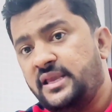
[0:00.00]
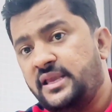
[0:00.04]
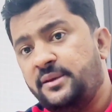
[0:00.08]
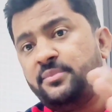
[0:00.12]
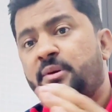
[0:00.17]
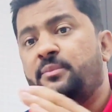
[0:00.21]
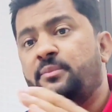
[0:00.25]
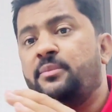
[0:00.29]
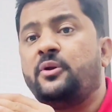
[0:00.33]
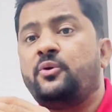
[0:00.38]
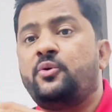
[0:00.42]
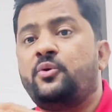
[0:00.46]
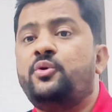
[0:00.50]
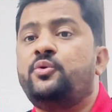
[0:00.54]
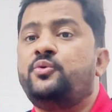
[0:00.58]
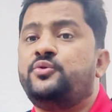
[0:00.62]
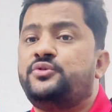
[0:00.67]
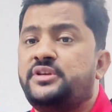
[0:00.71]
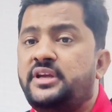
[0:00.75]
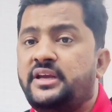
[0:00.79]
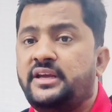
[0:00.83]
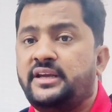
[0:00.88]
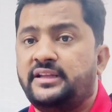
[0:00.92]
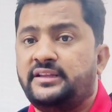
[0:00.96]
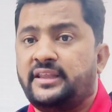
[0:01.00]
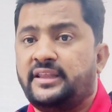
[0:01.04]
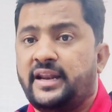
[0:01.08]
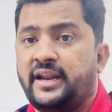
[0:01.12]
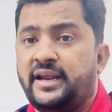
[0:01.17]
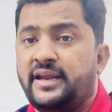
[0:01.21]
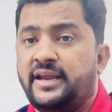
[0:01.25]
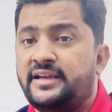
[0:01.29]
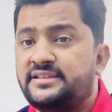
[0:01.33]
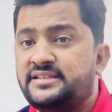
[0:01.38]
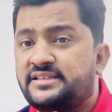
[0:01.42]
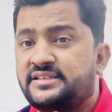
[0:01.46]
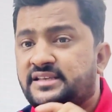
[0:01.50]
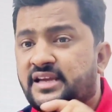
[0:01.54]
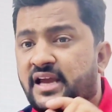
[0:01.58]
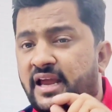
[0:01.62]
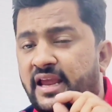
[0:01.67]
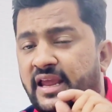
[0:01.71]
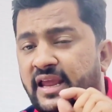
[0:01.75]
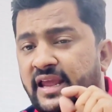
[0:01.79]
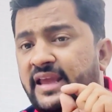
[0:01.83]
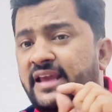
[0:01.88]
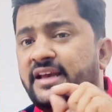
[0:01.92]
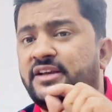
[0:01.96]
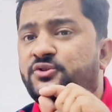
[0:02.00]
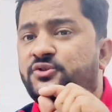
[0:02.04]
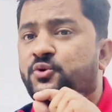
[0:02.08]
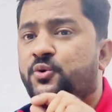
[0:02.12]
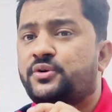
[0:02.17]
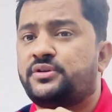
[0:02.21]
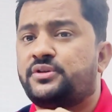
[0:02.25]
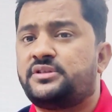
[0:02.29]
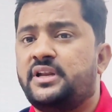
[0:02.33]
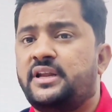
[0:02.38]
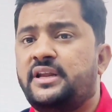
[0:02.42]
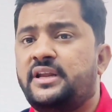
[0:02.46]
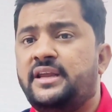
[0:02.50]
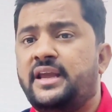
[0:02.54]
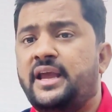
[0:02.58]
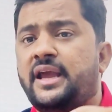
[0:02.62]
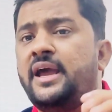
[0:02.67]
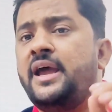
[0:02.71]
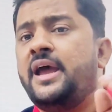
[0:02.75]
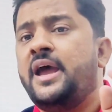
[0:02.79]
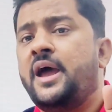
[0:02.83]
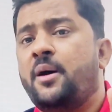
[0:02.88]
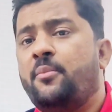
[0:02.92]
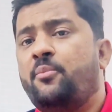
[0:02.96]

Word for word: ये भी बिल्कुल उसी की तरह है जिसका एक सोर्स नहीं है